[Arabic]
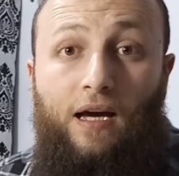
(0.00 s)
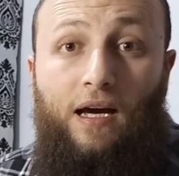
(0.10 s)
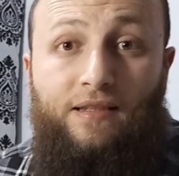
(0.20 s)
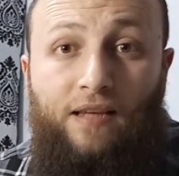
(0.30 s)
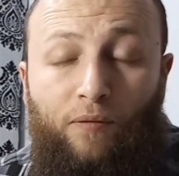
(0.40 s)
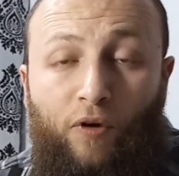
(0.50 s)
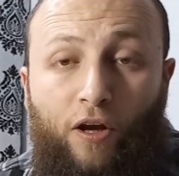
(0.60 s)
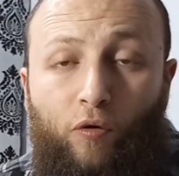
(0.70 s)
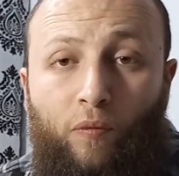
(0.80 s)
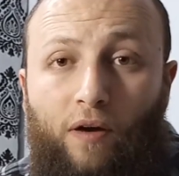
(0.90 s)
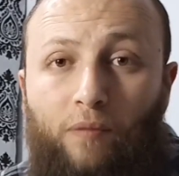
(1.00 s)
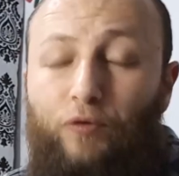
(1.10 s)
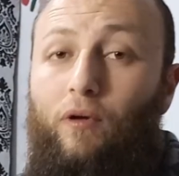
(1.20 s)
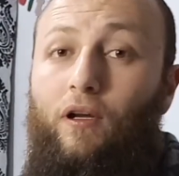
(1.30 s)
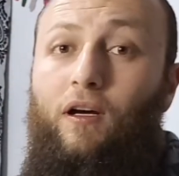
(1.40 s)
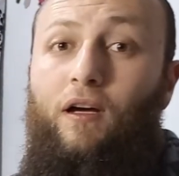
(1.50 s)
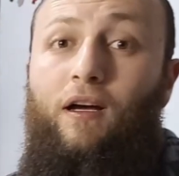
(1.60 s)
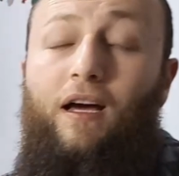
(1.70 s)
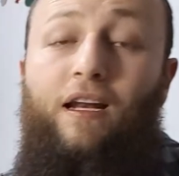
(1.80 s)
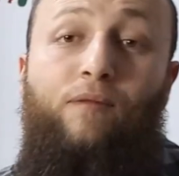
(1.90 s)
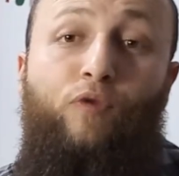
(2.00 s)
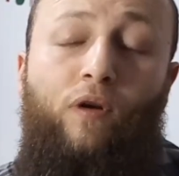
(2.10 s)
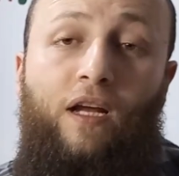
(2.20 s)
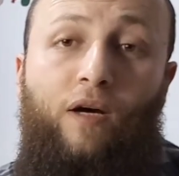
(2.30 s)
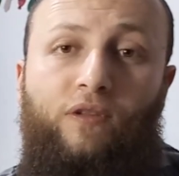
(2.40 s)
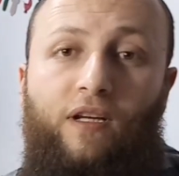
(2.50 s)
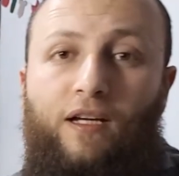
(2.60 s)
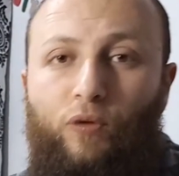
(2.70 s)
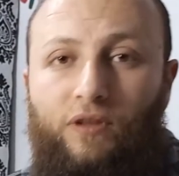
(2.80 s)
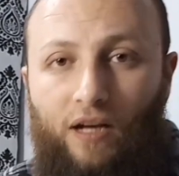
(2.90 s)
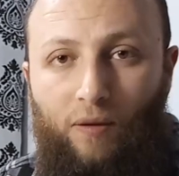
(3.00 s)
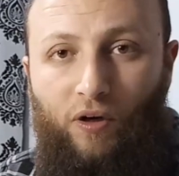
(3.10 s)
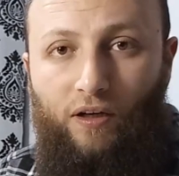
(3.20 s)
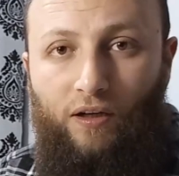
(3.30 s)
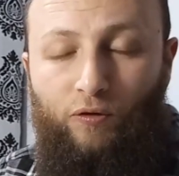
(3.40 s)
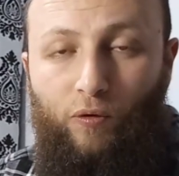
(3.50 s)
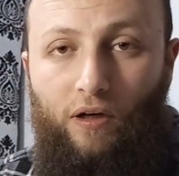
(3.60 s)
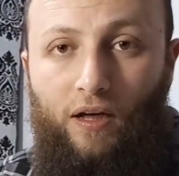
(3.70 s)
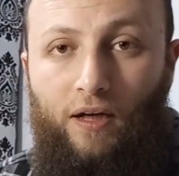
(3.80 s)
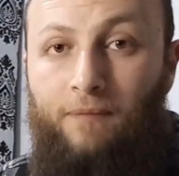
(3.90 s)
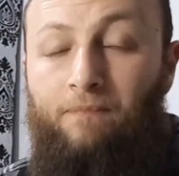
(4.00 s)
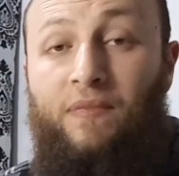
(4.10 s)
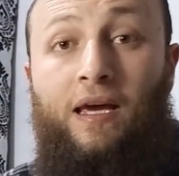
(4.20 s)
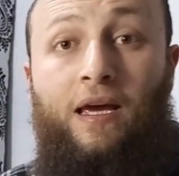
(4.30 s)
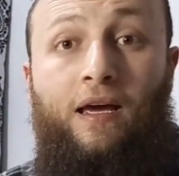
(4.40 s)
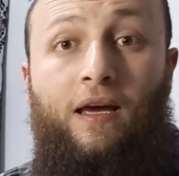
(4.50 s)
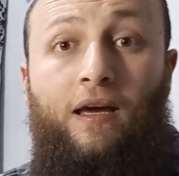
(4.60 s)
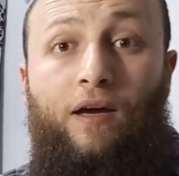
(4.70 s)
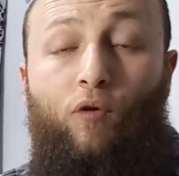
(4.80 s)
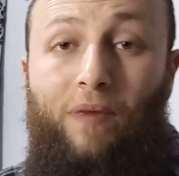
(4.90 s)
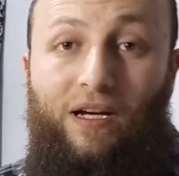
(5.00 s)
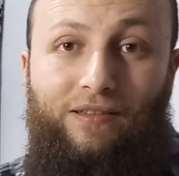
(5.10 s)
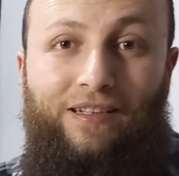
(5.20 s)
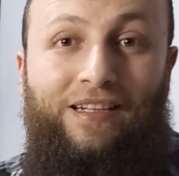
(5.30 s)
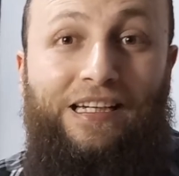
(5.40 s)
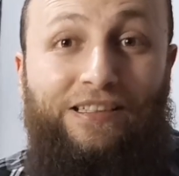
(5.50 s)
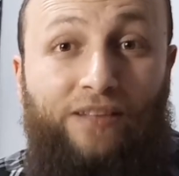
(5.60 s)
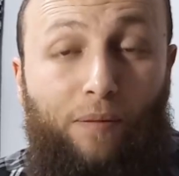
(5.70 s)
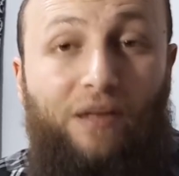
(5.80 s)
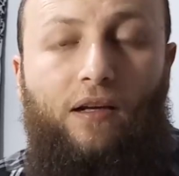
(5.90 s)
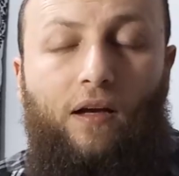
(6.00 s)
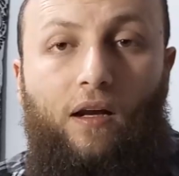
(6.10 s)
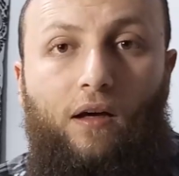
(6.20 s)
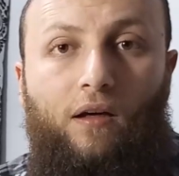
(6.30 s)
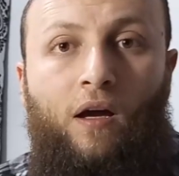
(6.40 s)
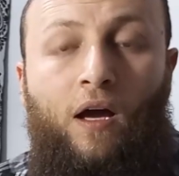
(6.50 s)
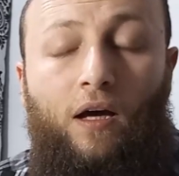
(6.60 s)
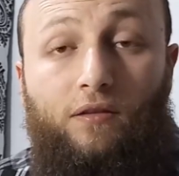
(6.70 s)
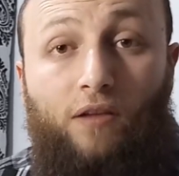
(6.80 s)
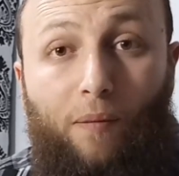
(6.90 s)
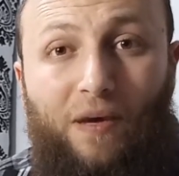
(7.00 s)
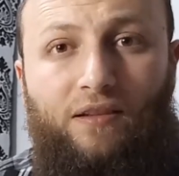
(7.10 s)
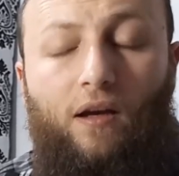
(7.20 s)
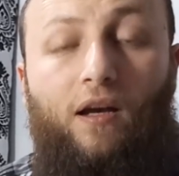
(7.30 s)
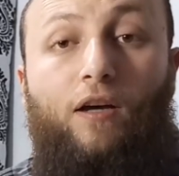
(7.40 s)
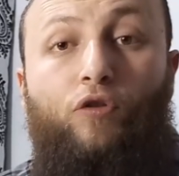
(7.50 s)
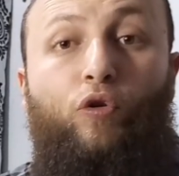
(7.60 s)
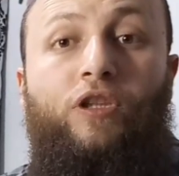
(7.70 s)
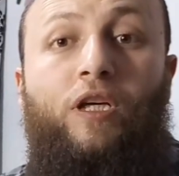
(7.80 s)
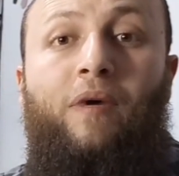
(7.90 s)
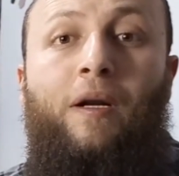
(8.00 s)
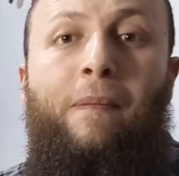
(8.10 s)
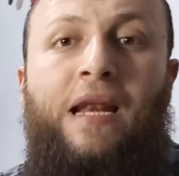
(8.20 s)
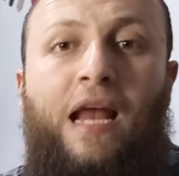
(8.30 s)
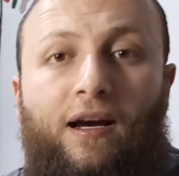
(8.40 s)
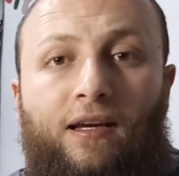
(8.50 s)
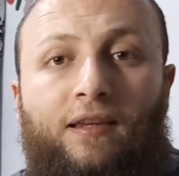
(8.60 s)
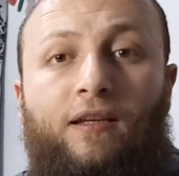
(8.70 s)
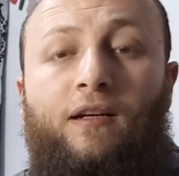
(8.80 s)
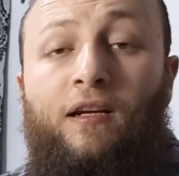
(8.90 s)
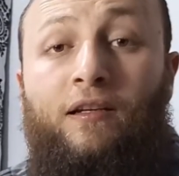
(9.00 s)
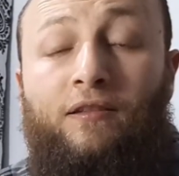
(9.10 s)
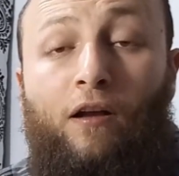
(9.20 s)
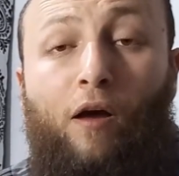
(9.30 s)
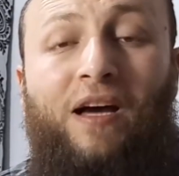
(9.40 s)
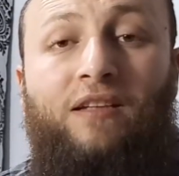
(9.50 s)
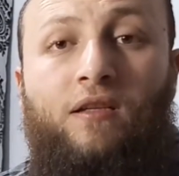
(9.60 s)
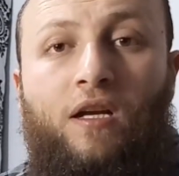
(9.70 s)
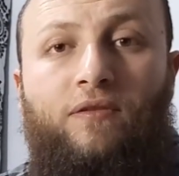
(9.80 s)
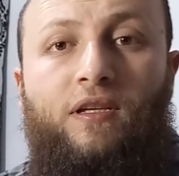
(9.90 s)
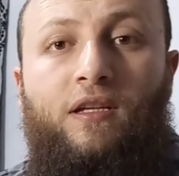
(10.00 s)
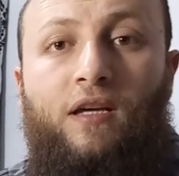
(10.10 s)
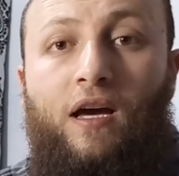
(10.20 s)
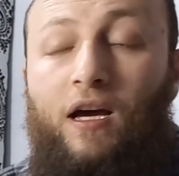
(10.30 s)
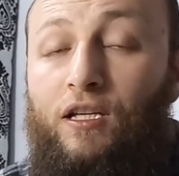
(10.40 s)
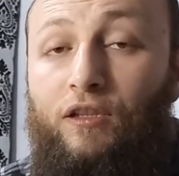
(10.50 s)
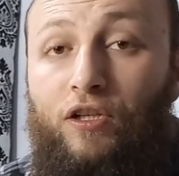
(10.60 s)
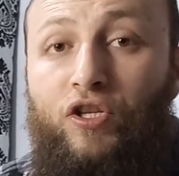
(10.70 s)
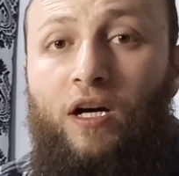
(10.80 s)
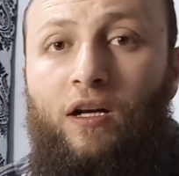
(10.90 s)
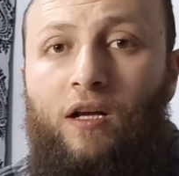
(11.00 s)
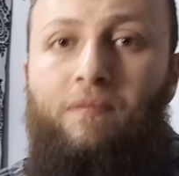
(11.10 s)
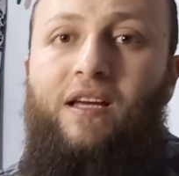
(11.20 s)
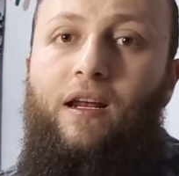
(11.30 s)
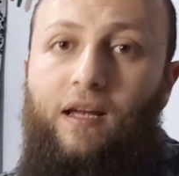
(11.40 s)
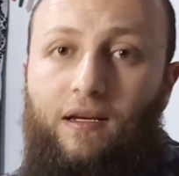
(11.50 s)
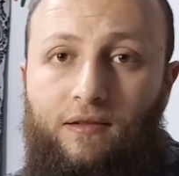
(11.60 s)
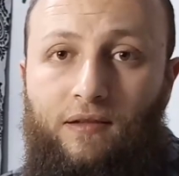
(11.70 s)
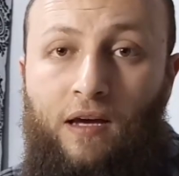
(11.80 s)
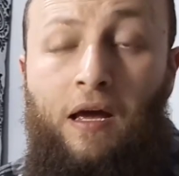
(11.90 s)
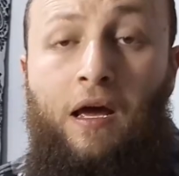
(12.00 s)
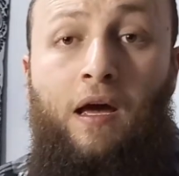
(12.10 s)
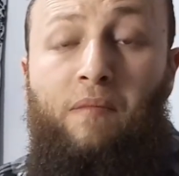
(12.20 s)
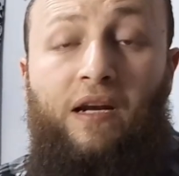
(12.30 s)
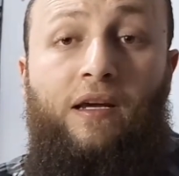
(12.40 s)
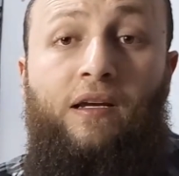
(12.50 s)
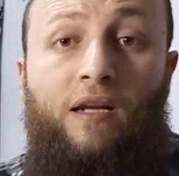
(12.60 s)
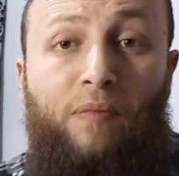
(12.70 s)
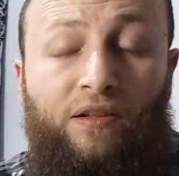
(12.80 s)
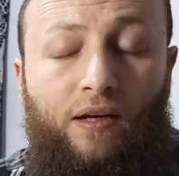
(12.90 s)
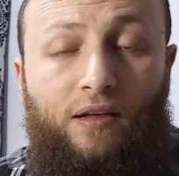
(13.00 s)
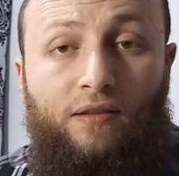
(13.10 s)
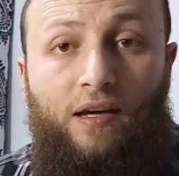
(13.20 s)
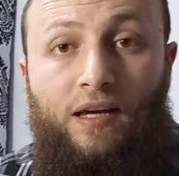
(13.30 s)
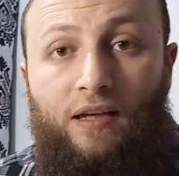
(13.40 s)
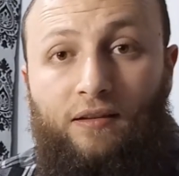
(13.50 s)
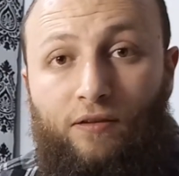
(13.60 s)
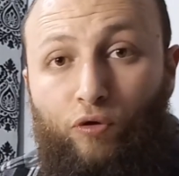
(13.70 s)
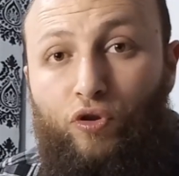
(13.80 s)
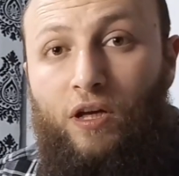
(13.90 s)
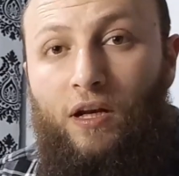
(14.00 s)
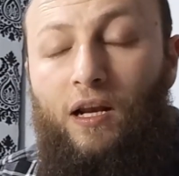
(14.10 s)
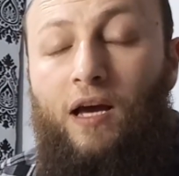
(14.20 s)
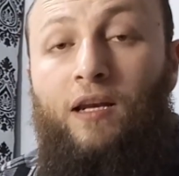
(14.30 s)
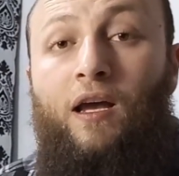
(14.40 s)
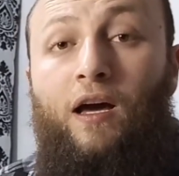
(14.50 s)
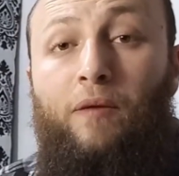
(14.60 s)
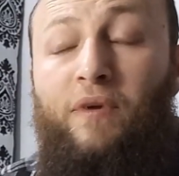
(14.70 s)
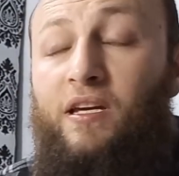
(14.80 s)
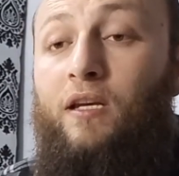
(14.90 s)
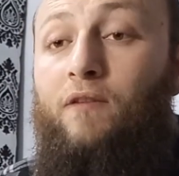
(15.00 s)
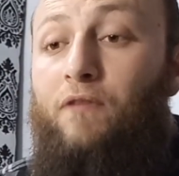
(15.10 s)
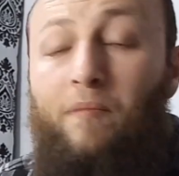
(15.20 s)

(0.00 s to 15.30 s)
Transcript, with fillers: السلام عليكم ورحمة الله الحمد لله والصلاة والسلام على رسول الله وبعد اضطرابات القلق اضطرابات القلق تعتبر من أكثر الاضطرابات النفسية انتشارا بين الناس بل إن بعض الإحصائيات تشير إلى أن